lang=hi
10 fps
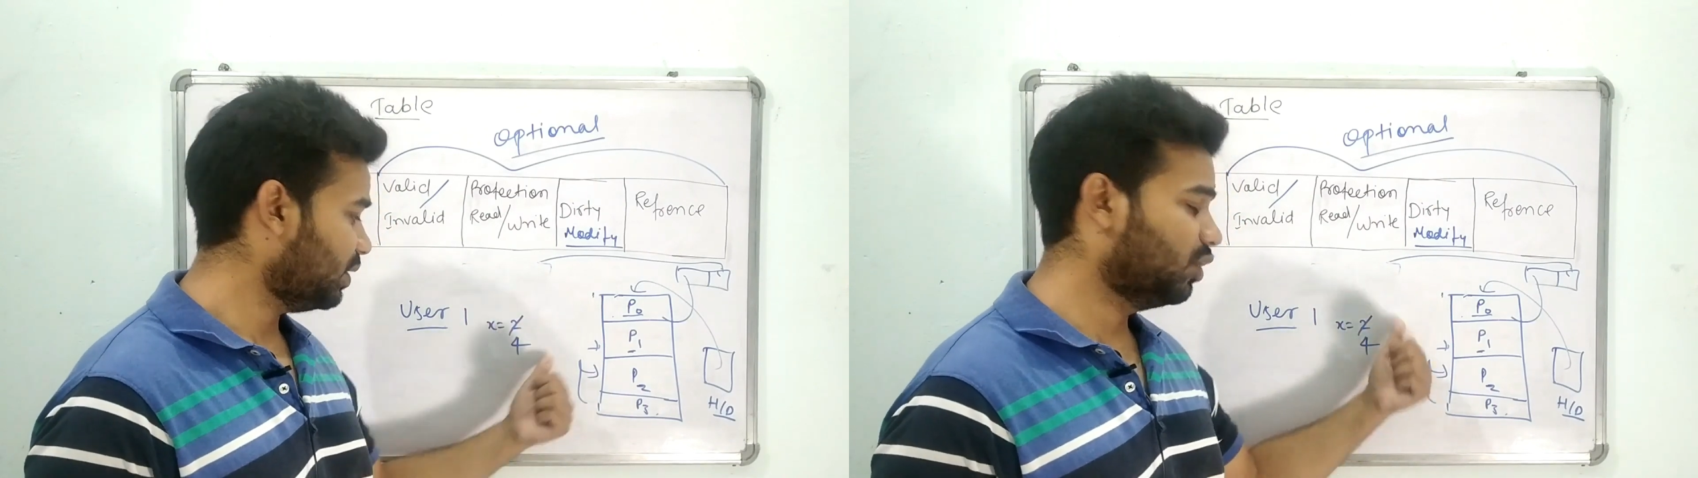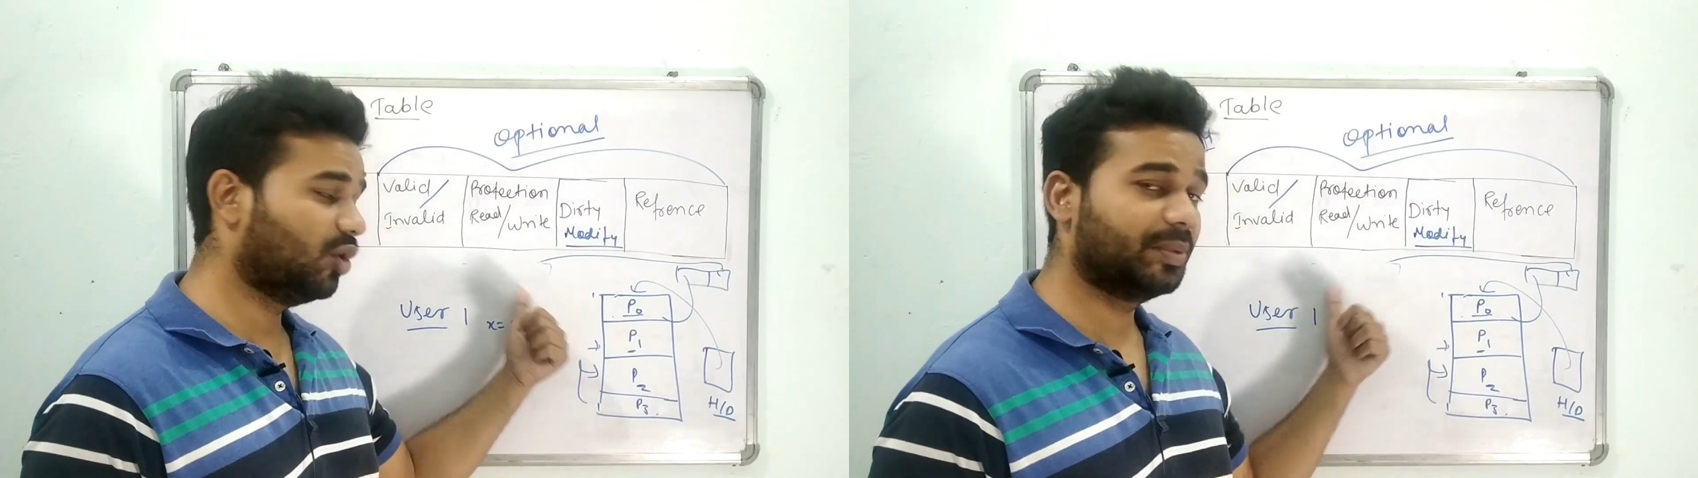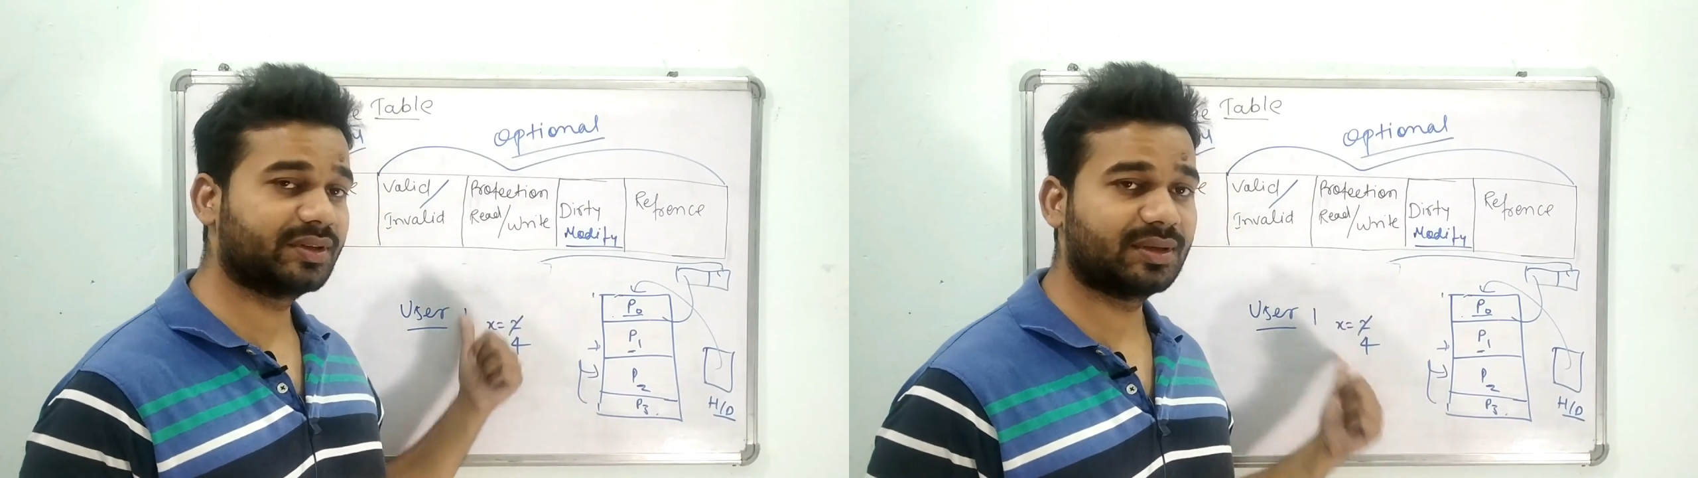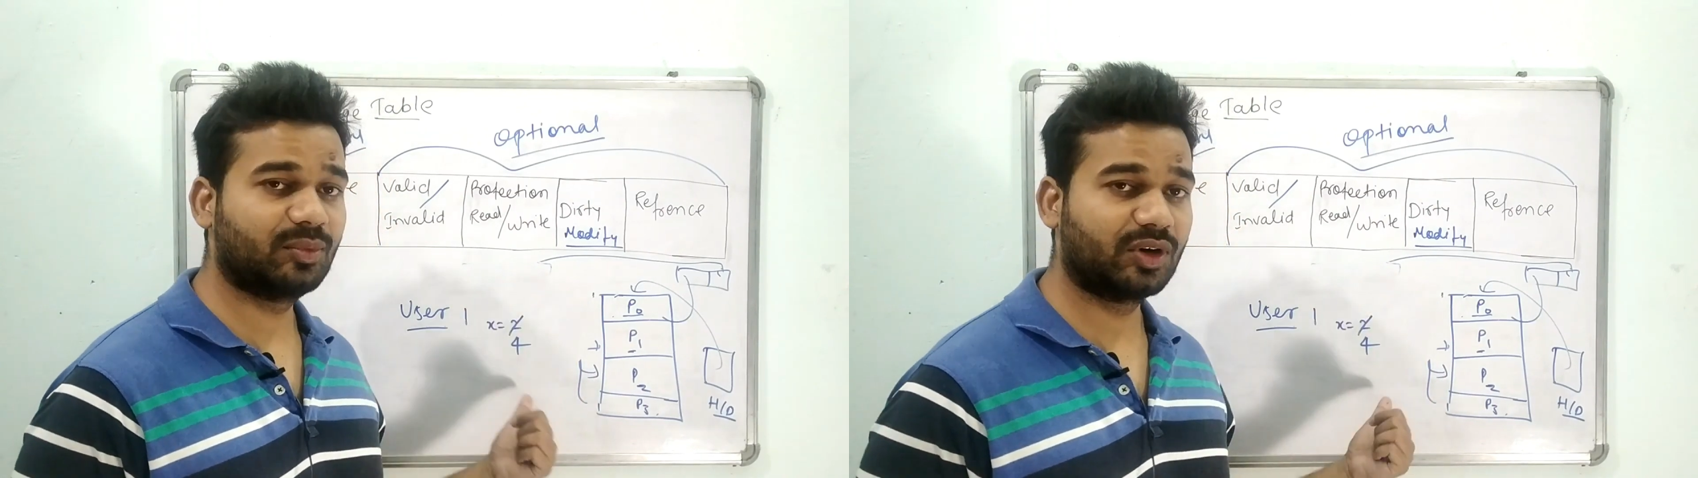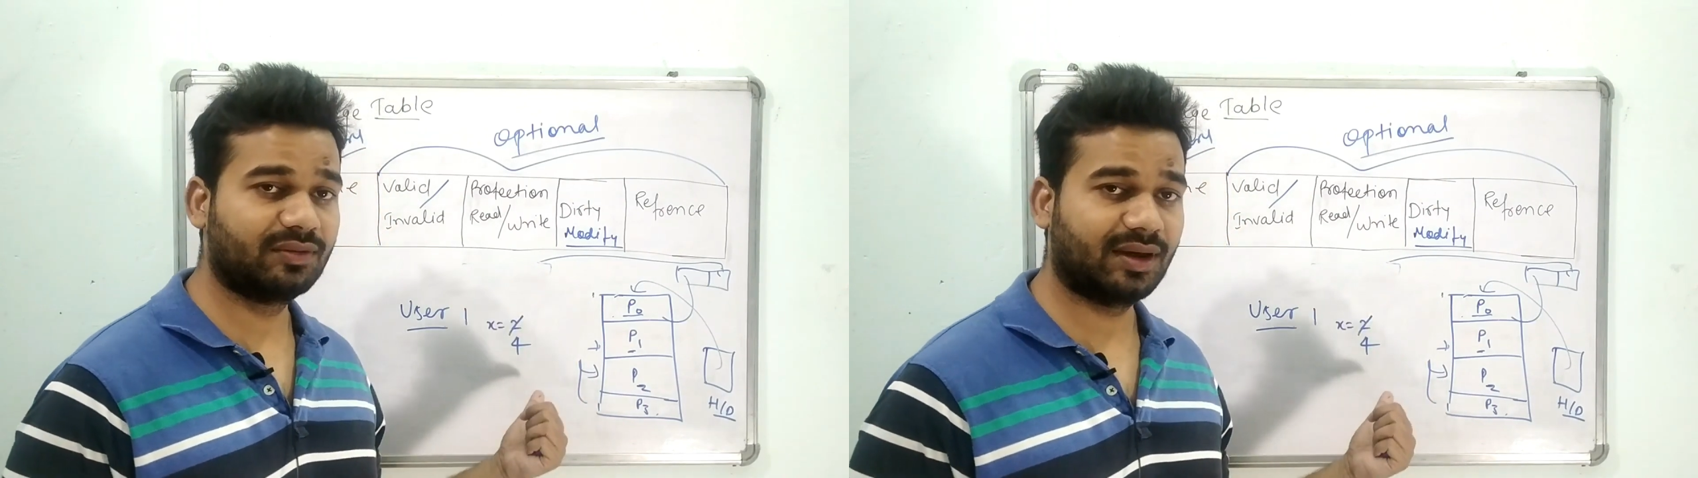ऑपरेशन
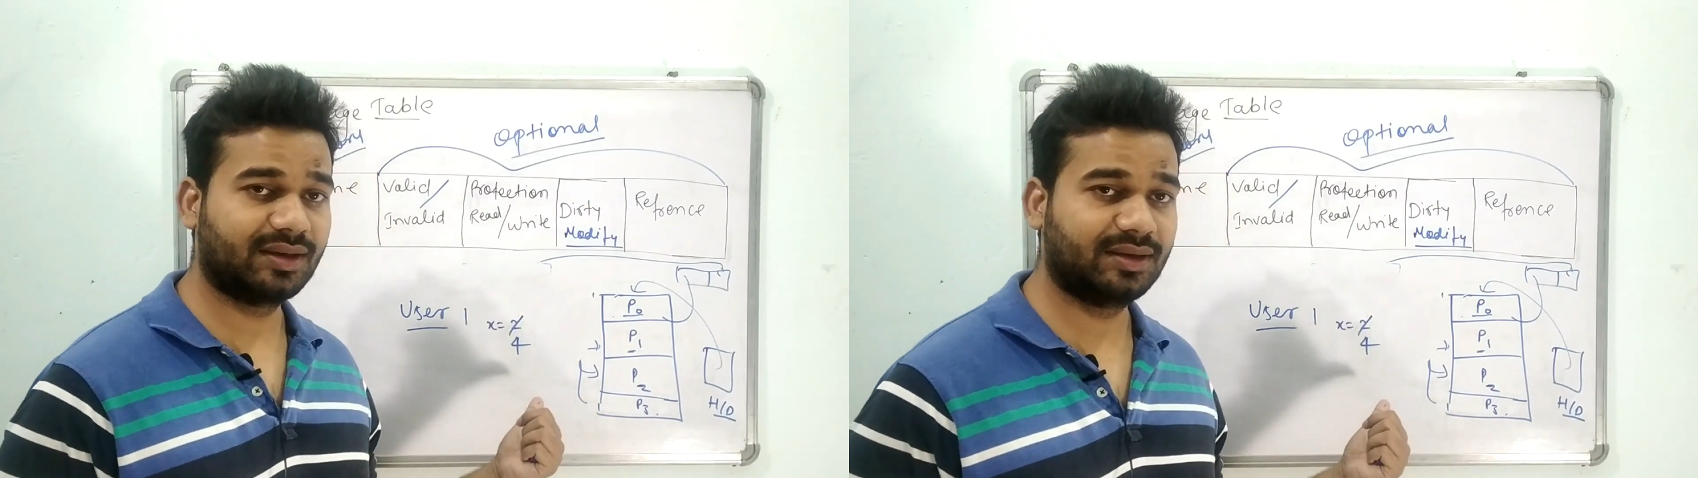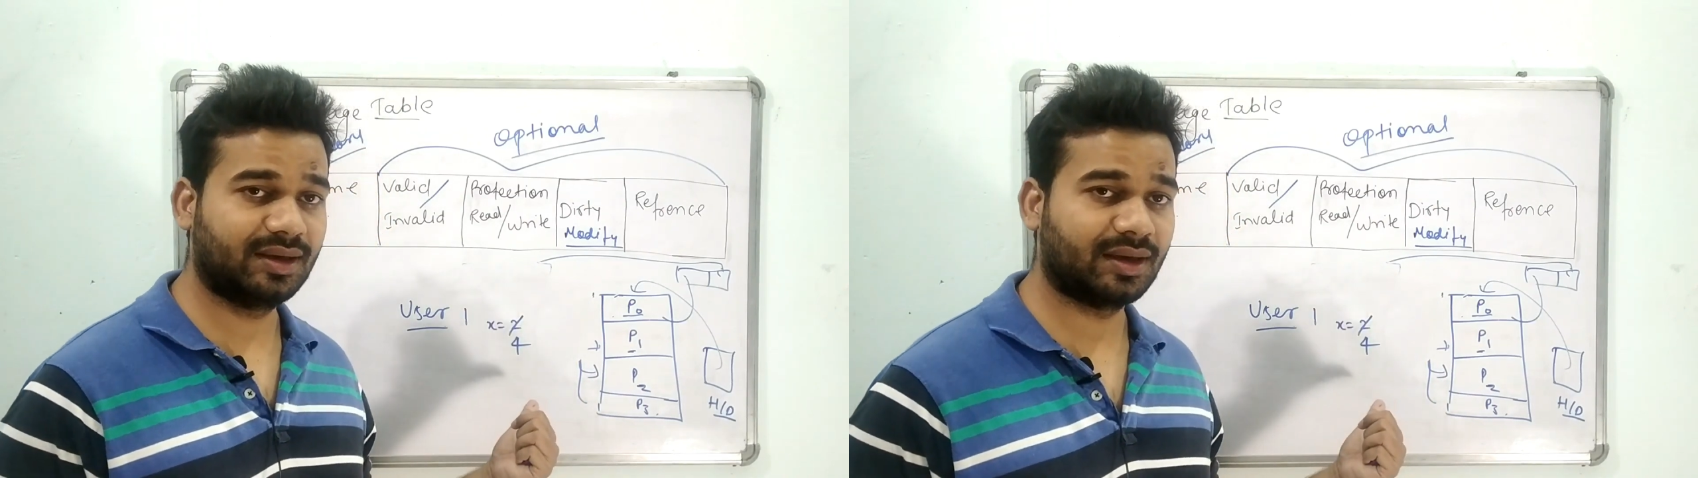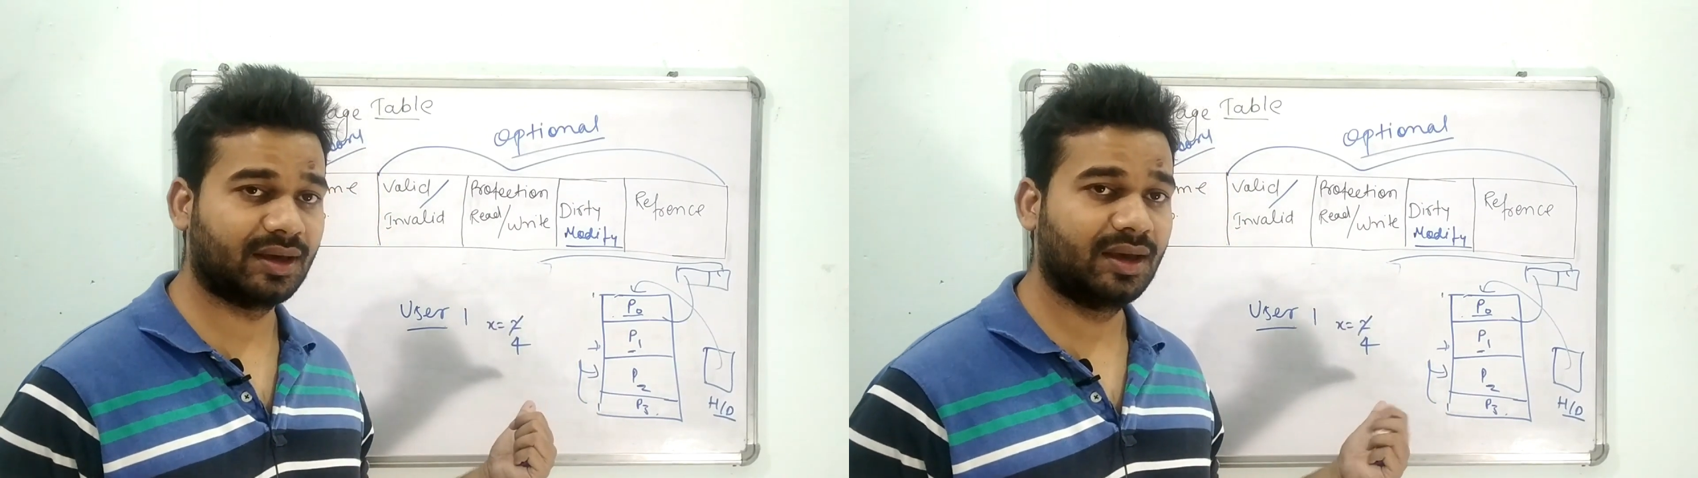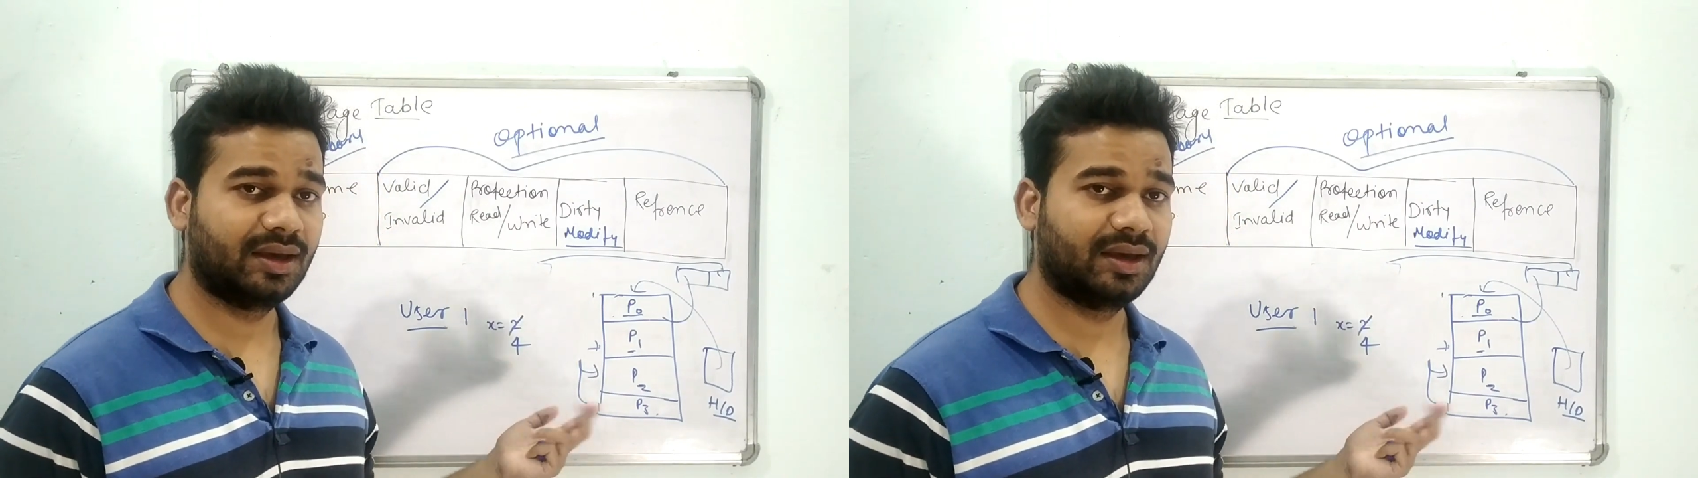मॉडिफाई किए हैं